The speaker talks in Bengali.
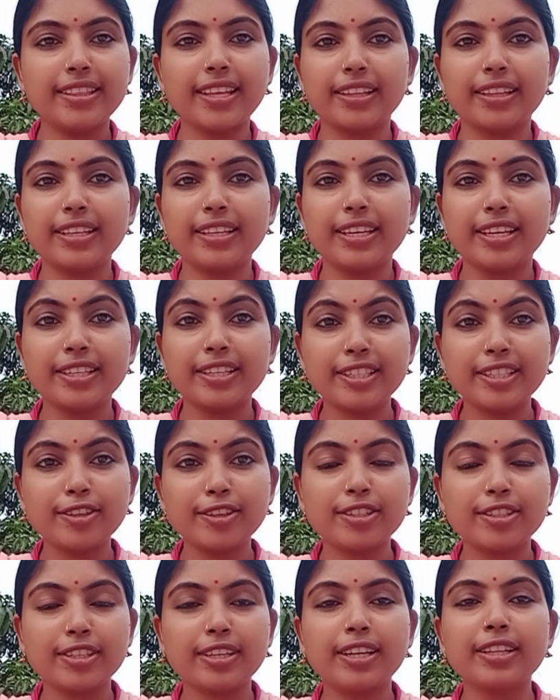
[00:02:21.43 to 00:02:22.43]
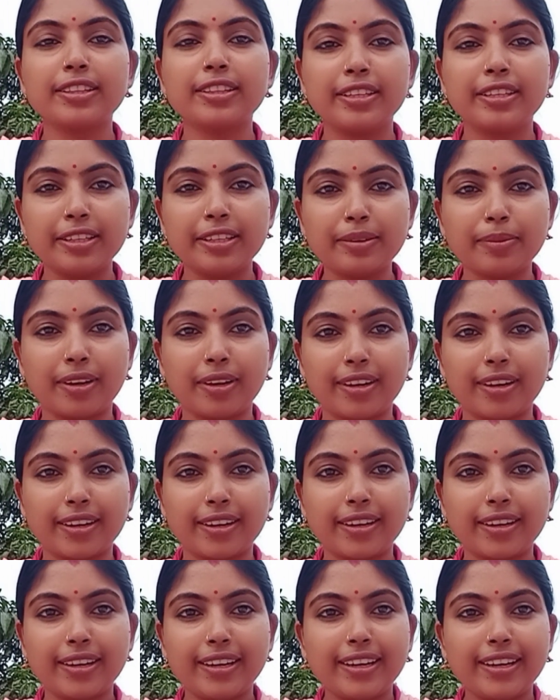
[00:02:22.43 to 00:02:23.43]
তাতে ইচ্ছে হচ্ছে না দিদি বলার
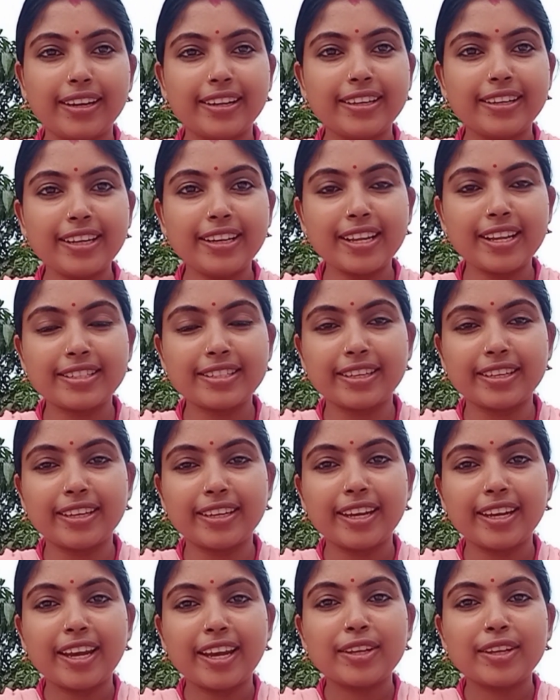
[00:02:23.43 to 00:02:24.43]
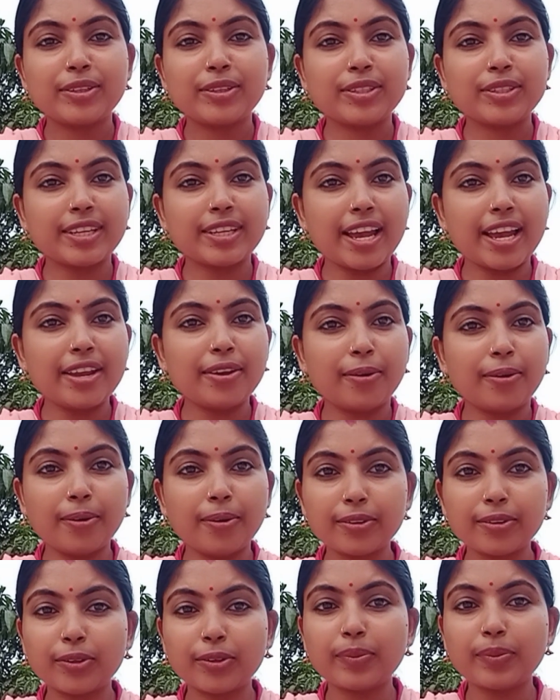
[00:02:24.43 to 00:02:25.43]
ঠিক আছে তো যাই
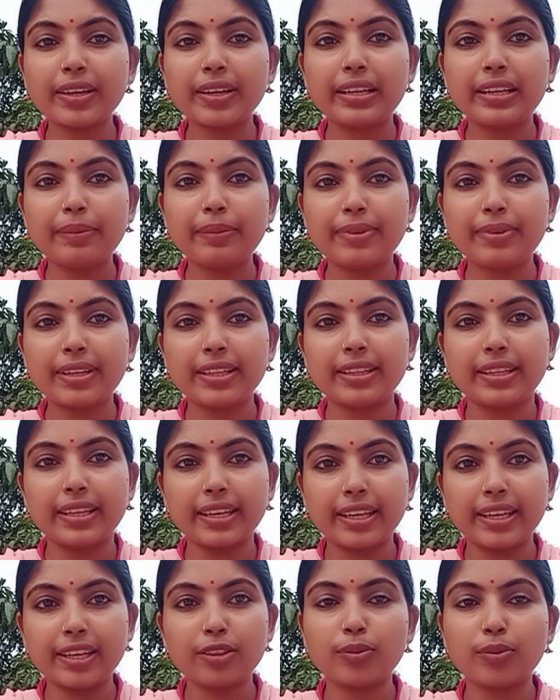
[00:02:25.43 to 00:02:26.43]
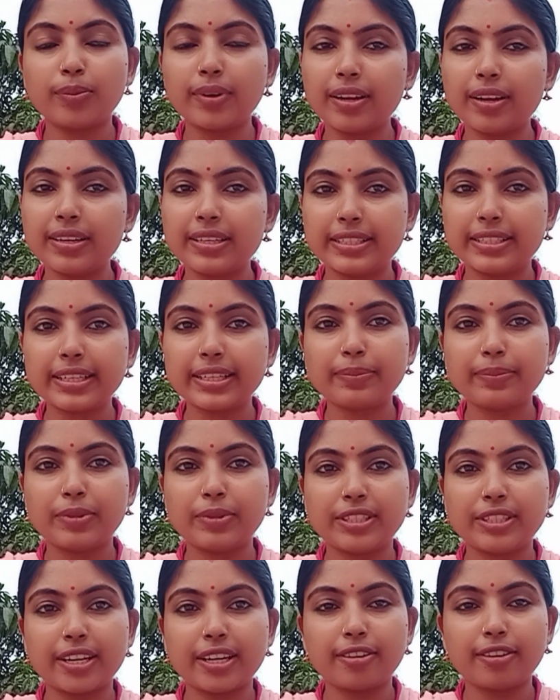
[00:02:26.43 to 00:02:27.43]
হোক তোমরা ক্লিপটা দেখে তোমরা নিজে
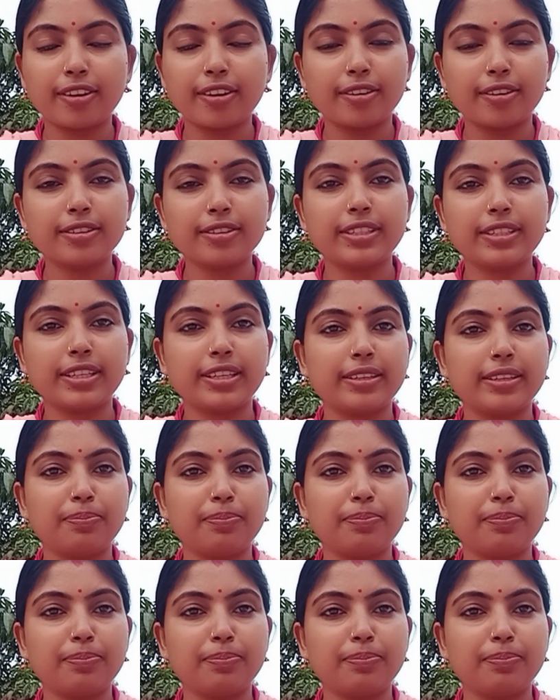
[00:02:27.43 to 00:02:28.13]
বিচার করো যে